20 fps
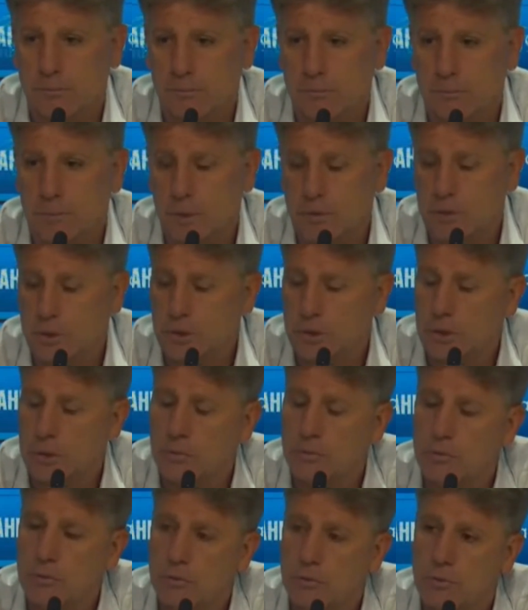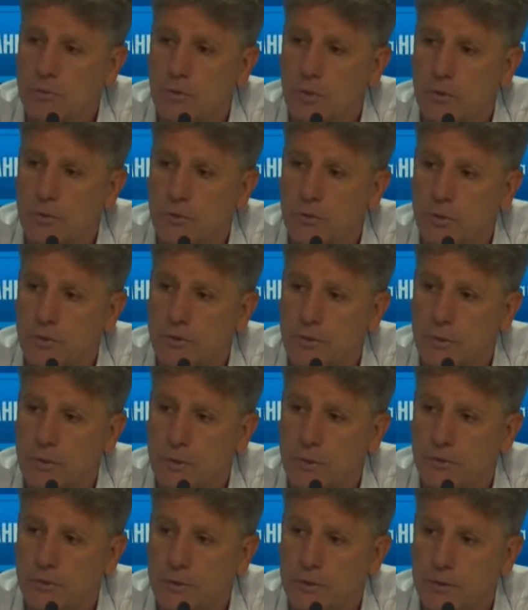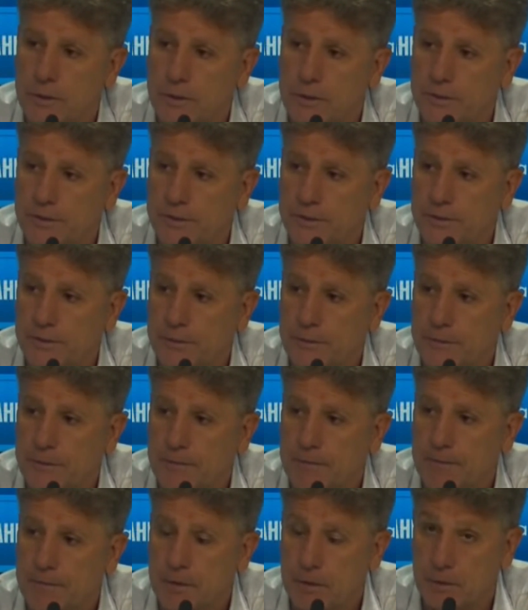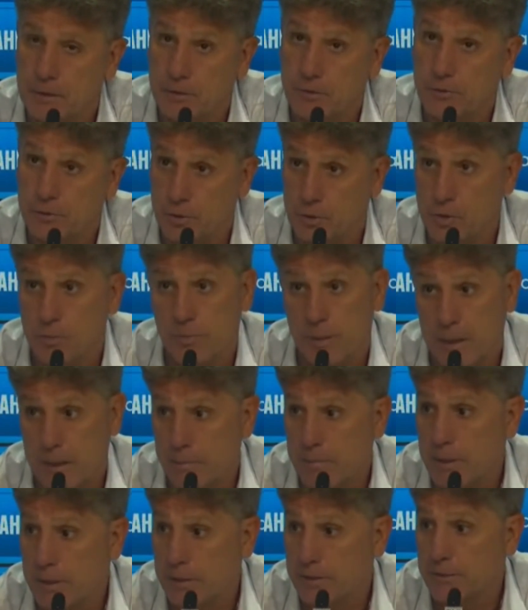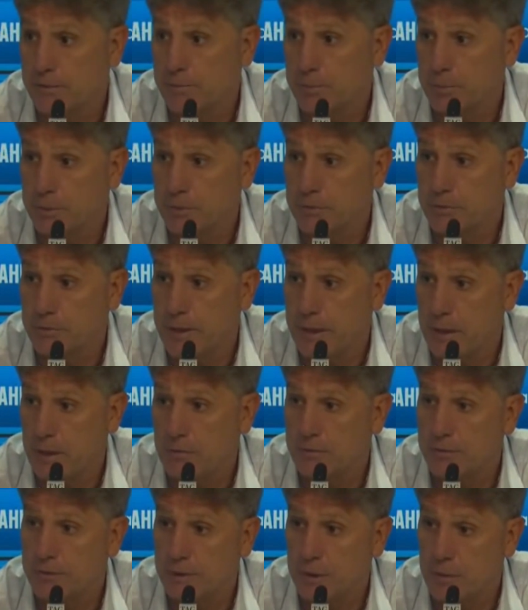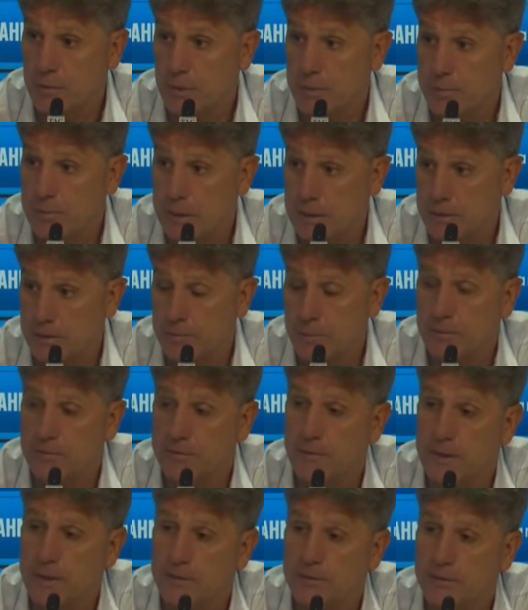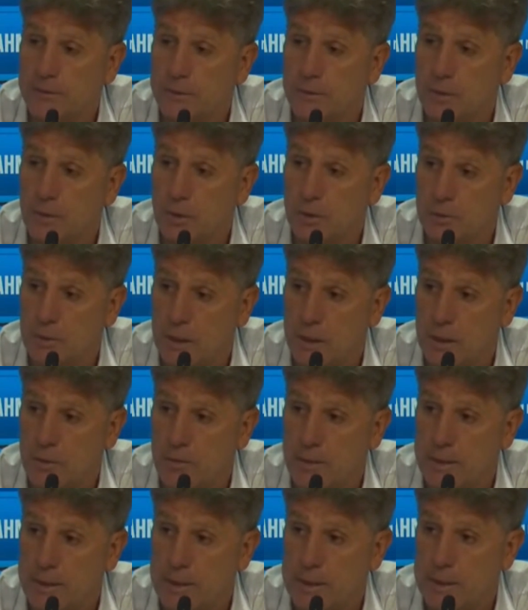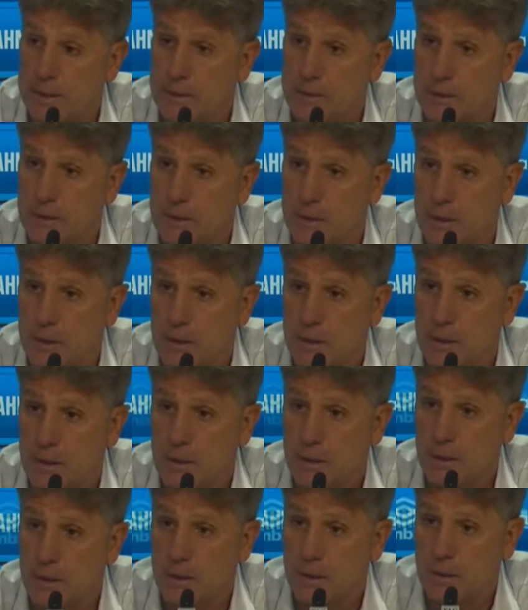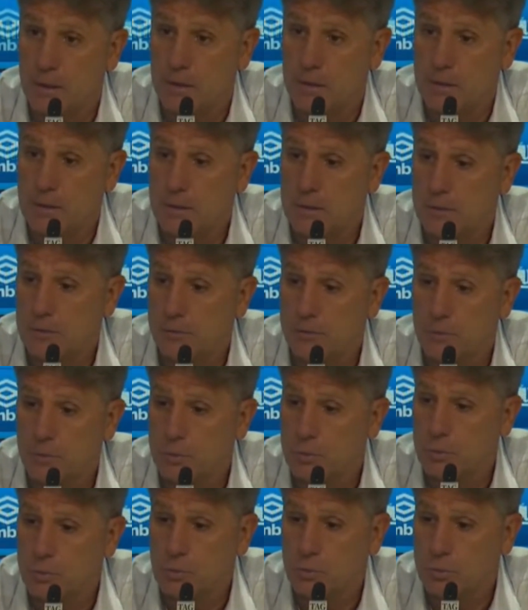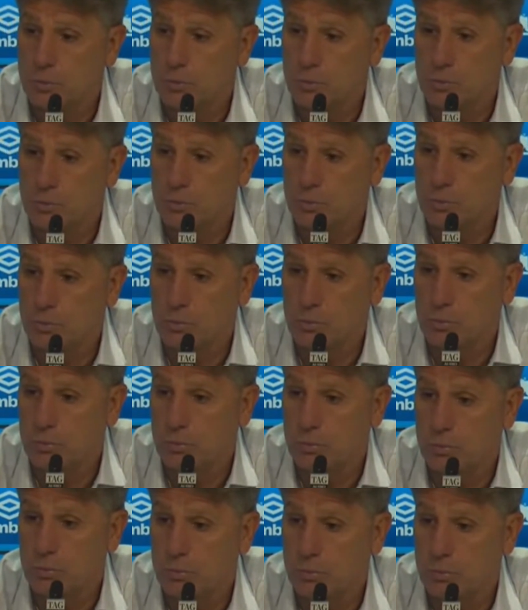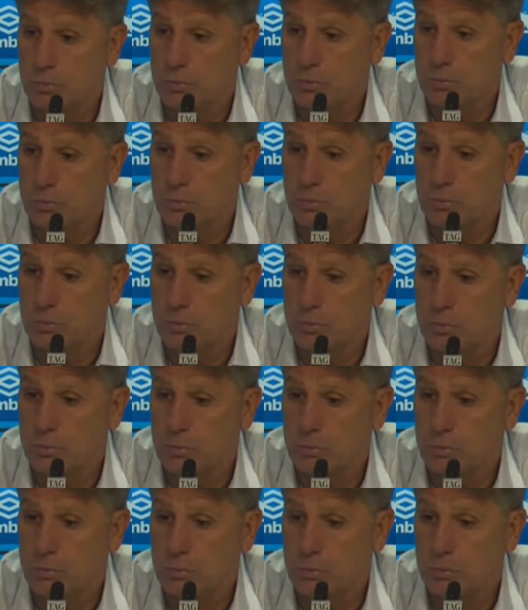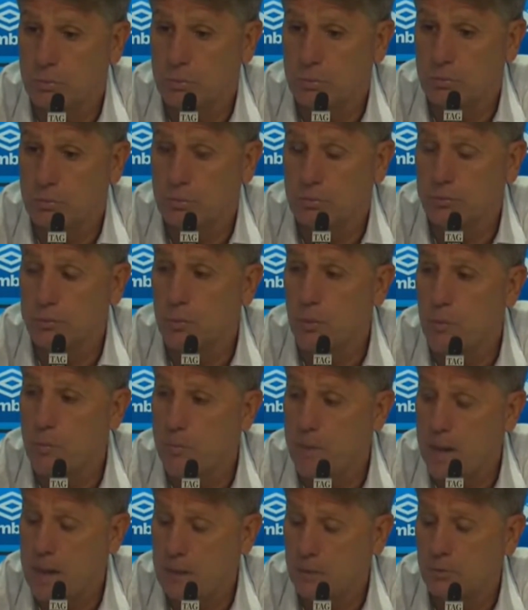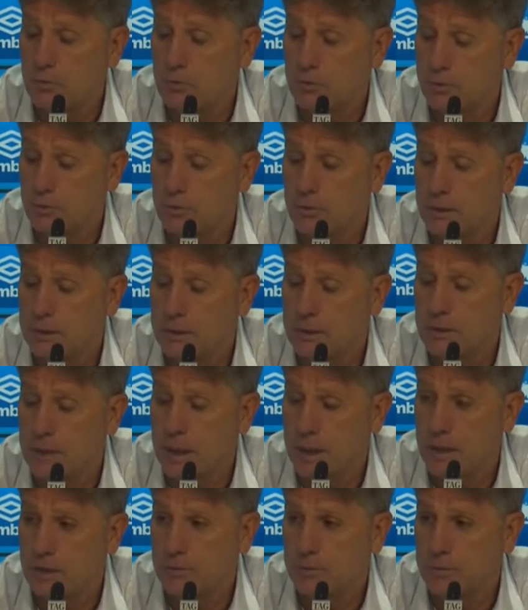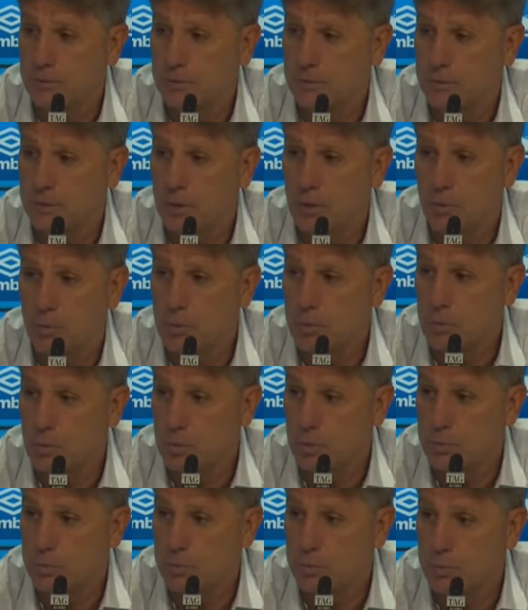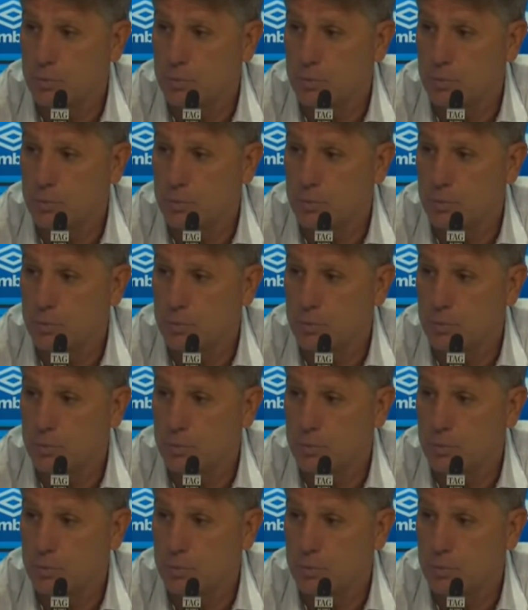nós deixamos os nossos torcedores felizes e eles estão de parabéns porque vieram, fizeram uma belíssima festa, lotaram a arena. Isso tudo os culpados, entre aspas, é o meu grupo,